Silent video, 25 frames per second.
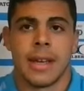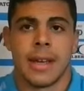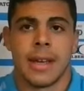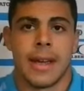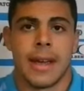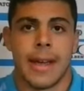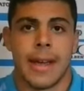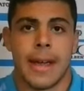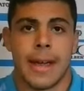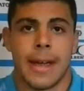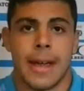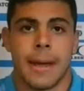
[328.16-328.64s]

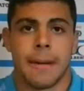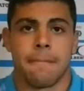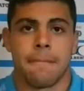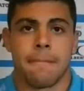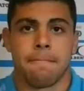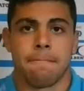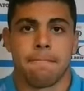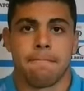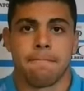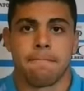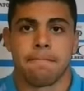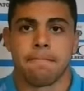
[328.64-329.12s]
Eh,
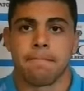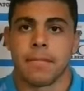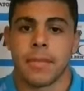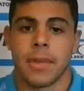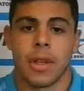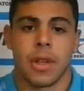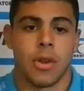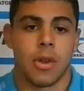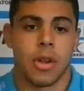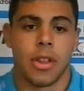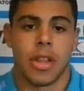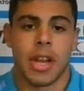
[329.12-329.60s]

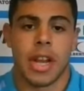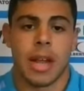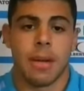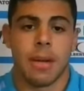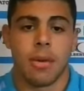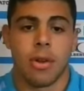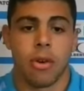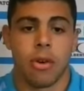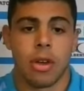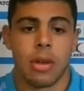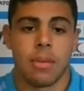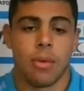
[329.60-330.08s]
lo,
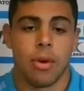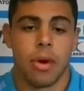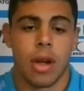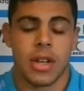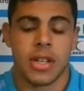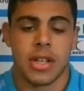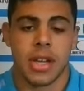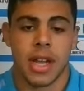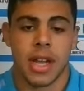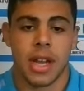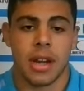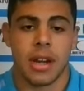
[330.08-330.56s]
entrenamos, lo vimos
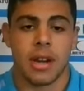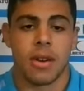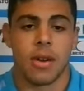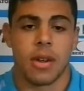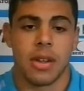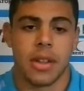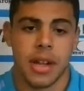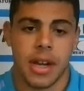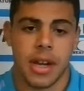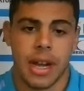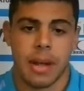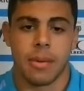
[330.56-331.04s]
ayer, lo
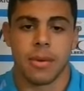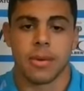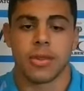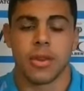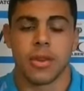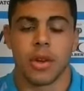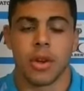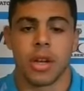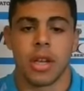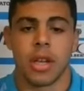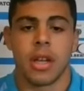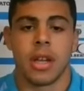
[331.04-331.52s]
entrenamos
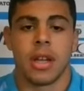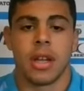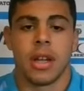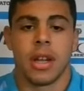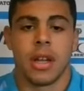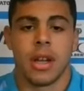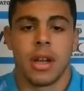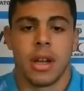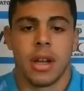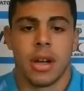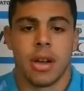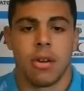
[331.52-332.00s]
hoy,
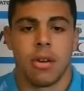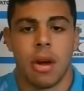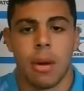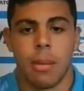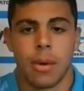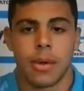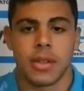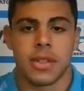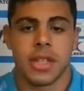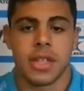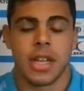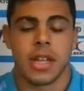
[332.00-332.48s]
lo
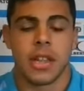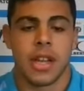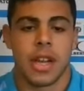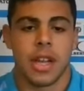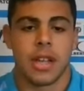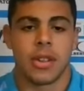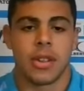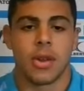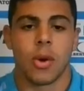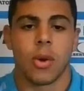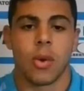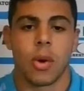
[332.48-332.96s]
vamos a seguir
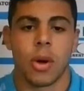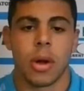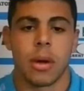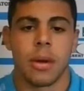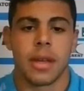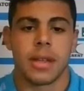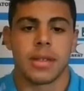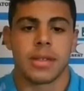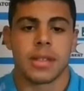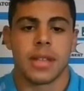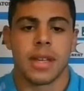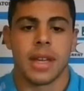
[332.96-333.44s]
entrenando el
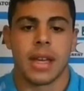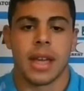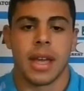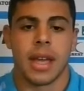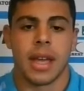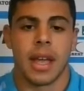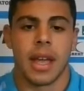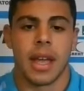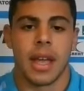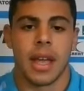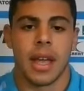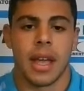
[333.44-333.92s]
jueves,
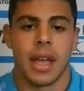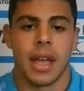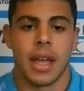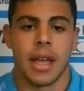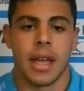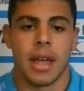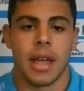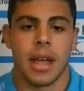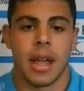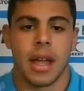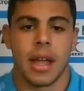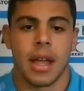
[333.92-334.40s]

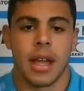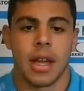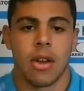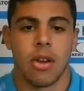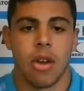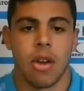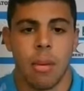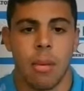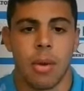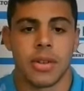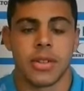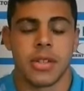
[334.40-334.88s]
eh,
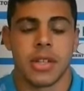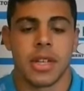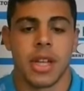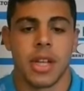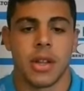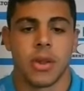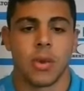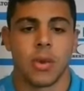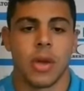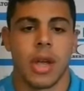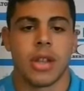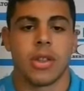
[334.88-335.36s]
lo vamos a seguir
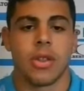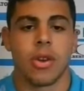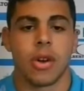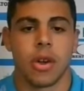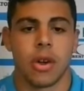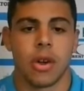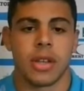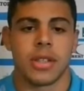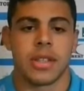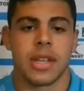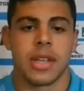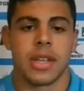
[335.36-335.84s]
estudiando.
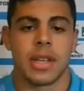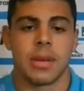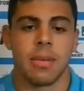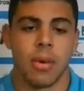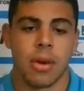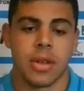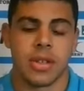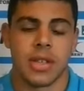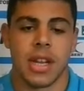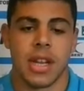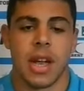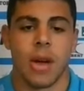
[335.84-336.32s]
Creo que si
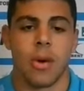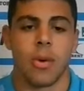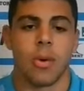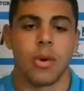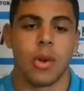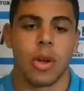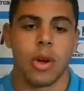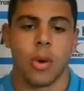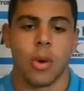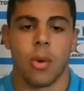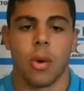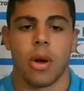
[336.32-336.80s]
hacemos ese
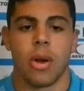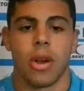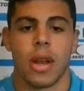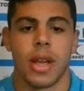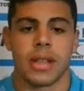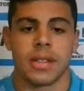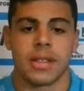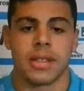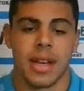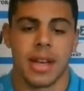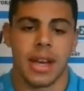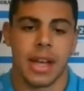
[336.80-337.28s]
laburo del jugador
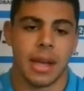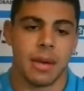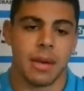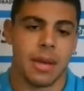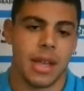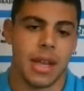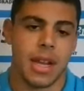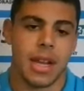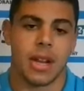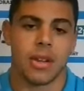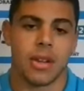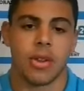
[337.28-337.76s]
extra que
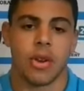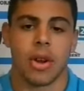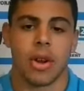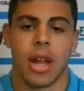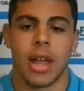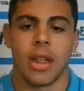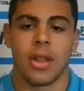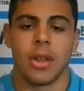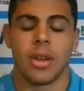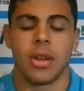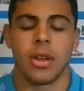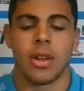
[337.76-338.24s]
viene del otro
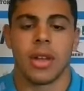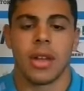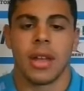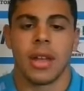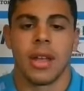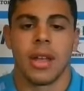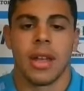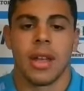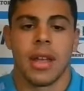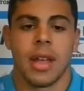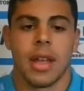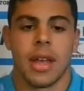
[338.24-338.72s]
lado,
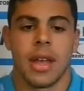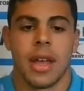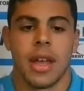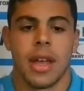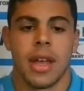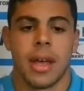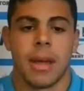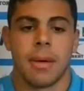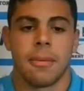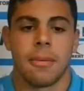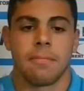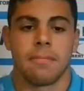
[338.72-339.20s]

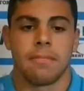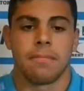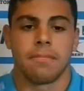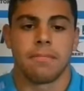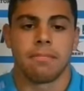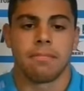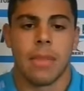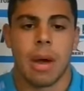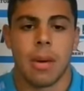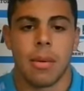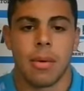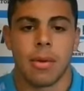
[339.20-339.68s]
em,
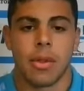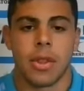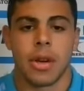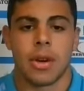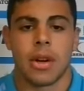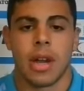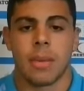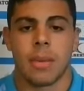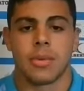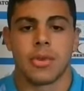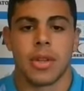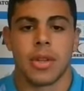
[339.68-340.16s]
vamos a tener
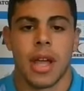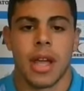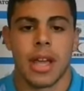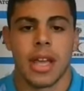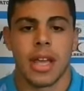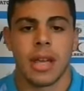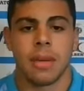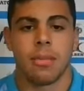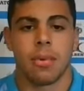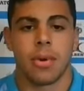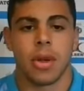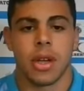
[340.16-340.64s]
una opción
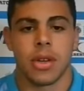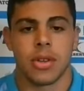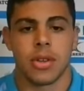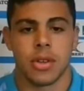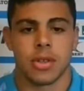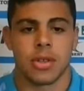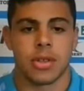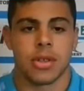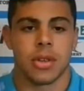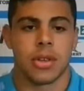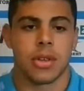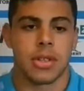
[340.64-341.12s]
ahí porque
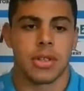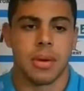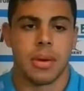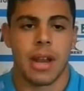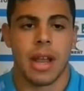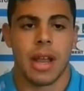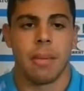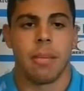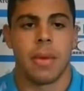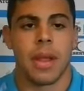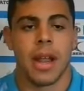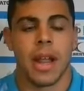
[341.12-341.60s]
ellos no se
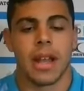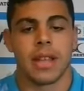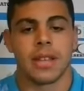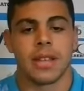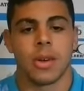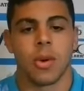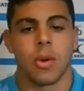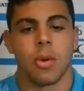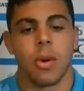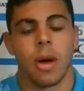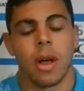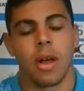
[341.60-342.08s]
van a esperar a
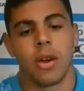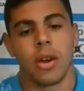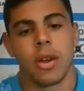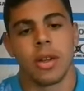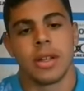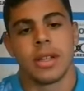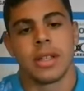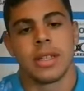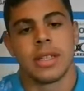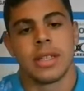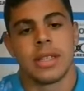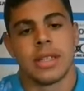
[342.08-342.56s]
ese
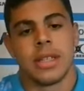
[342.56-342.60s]
jugador.